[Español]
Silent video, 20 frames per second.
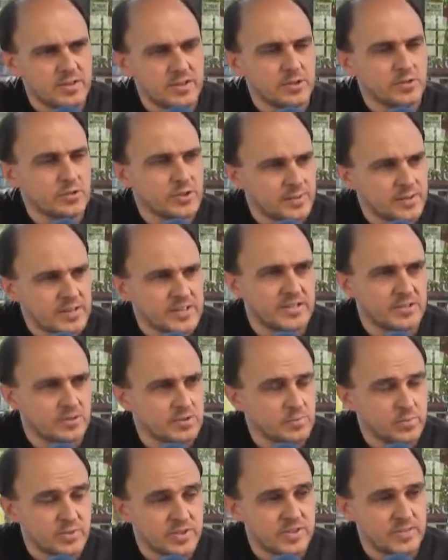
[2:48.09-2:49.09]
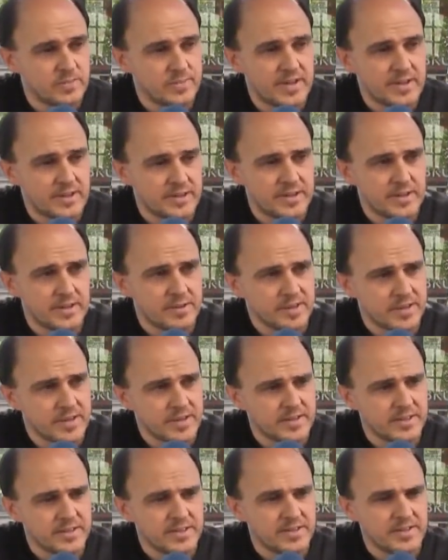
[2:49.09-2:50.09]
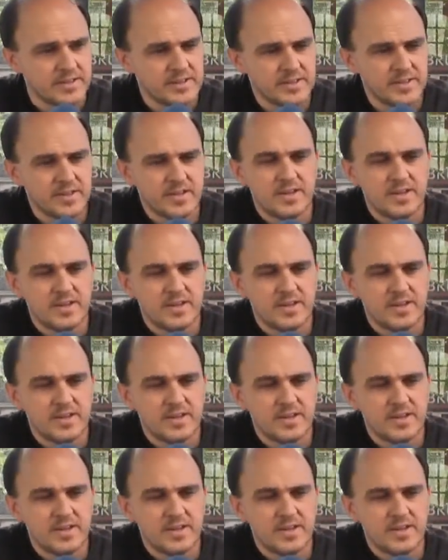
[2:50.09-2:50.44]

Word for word: es una habilitación municipal que está vigente